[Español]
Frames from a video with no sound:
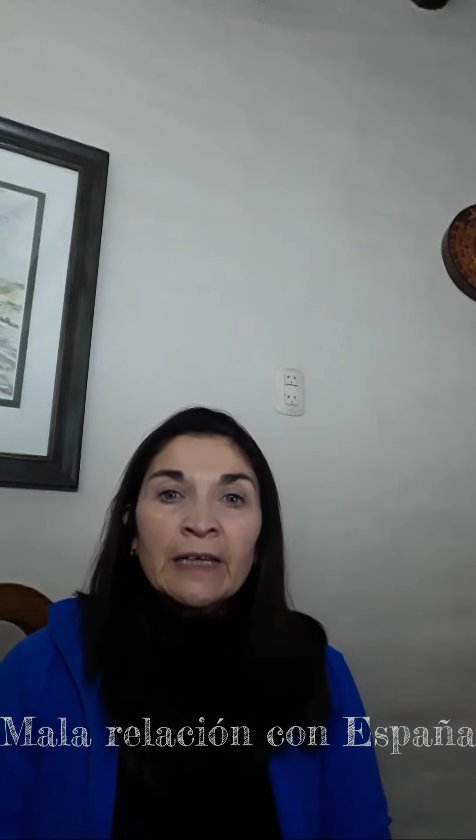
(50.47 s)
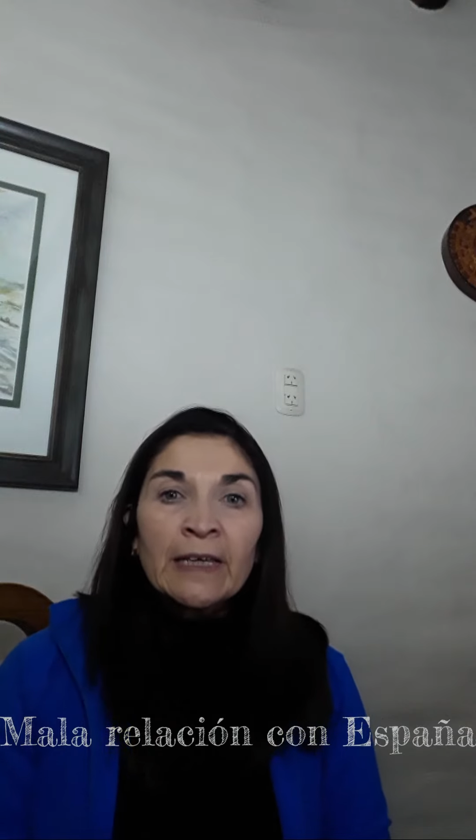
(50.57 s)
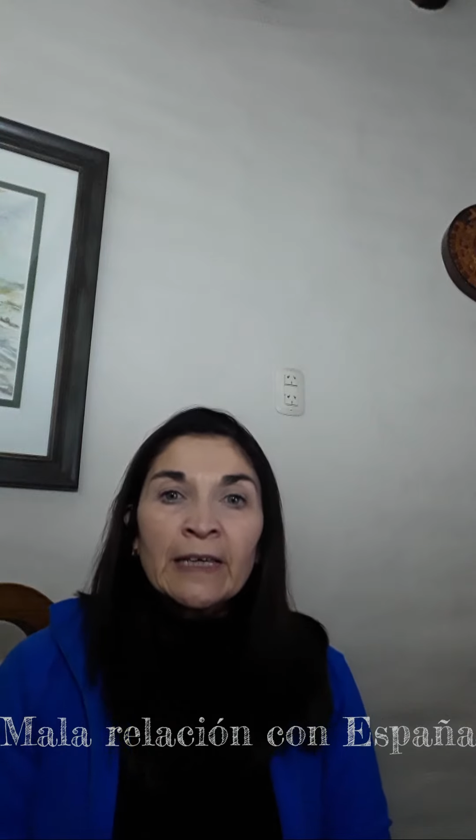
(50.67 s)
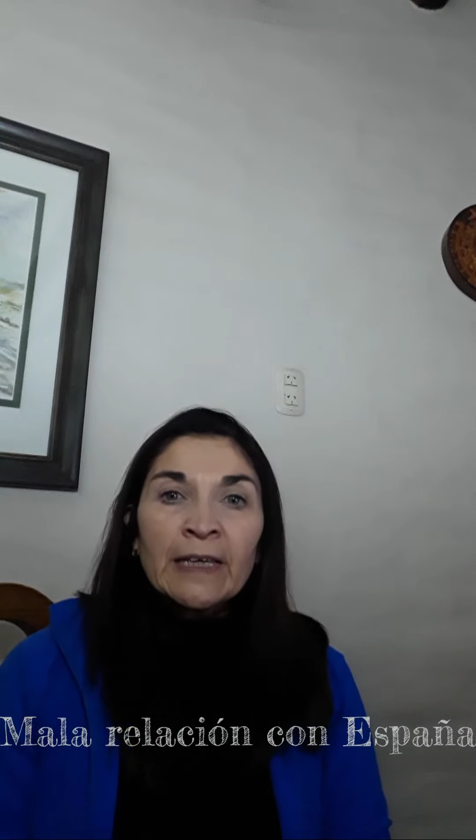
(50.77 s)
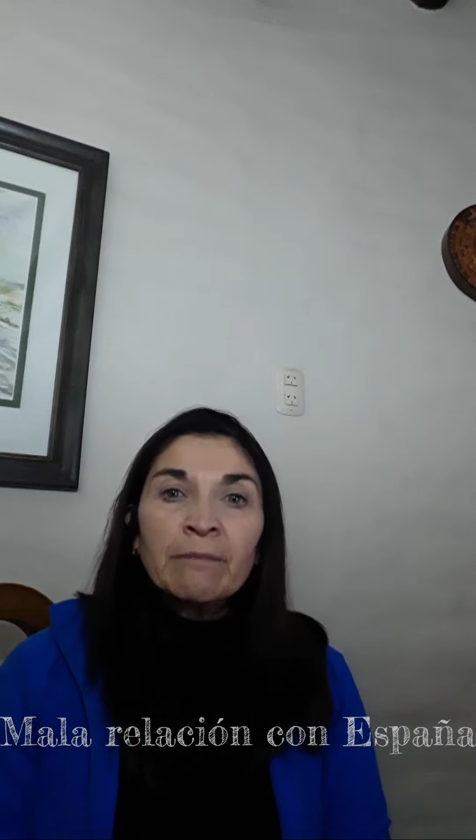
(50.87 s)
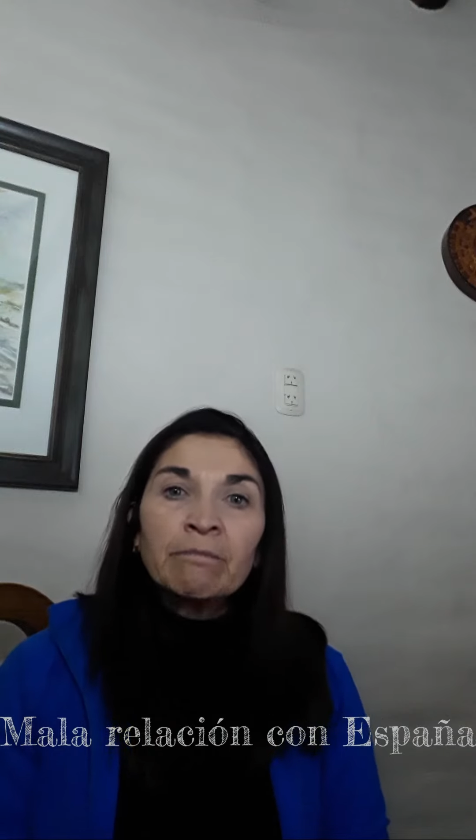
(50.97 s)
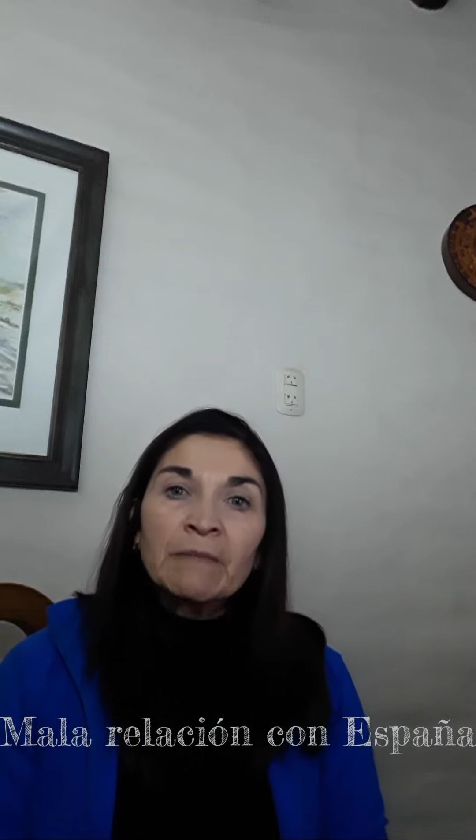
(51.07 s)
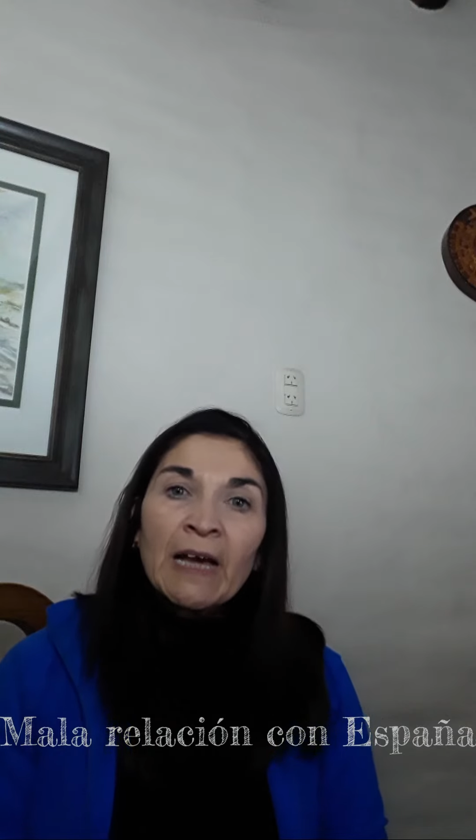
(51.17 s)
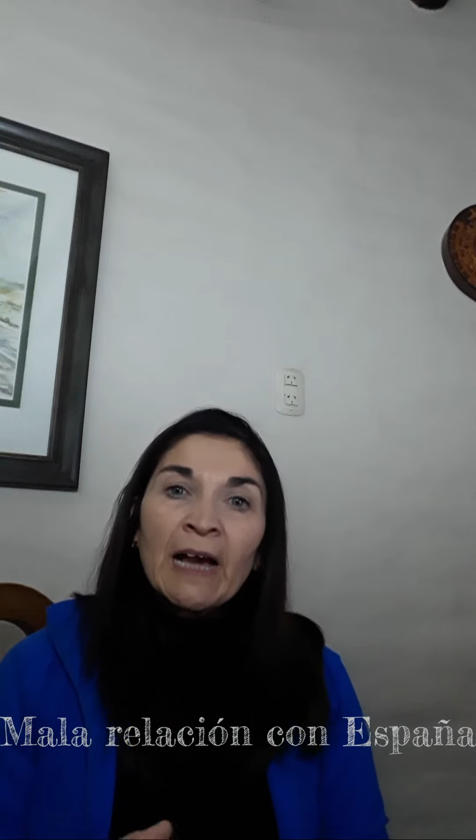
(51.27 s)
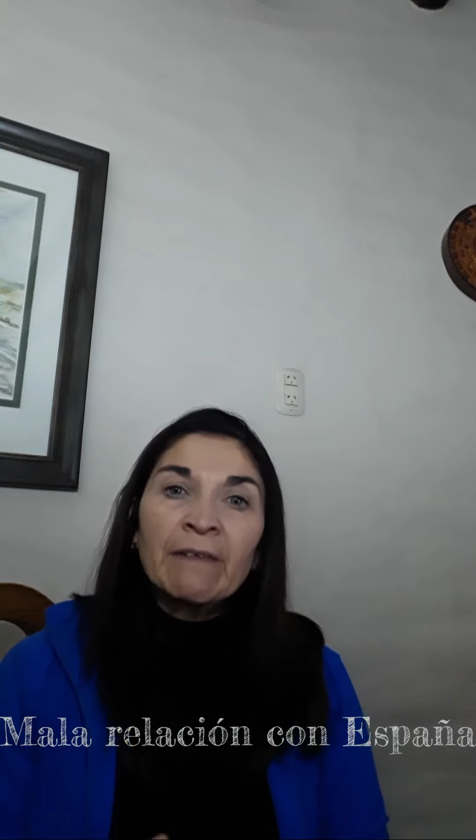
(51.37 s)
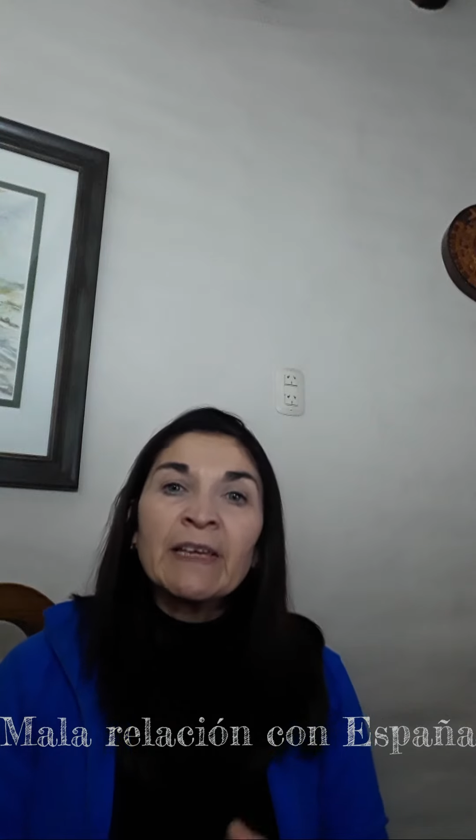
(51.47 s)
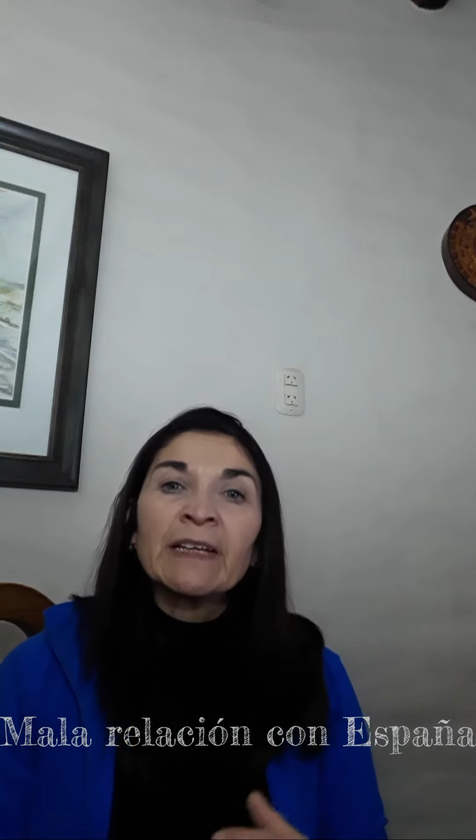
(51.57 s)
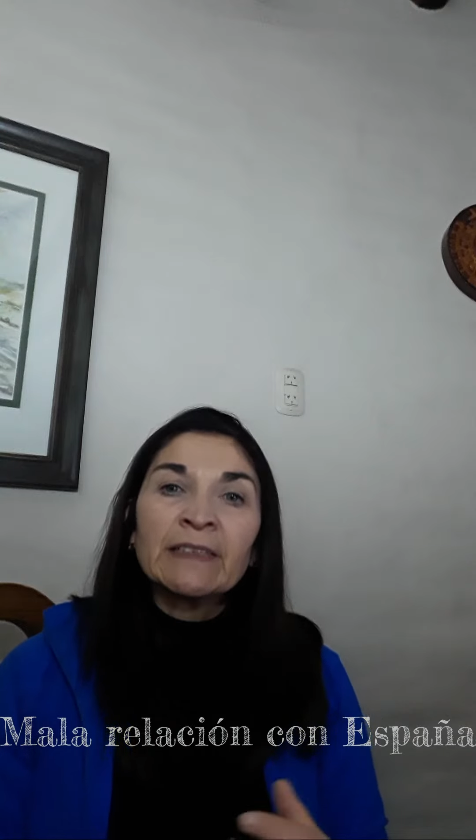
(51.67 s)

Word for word: Eh, había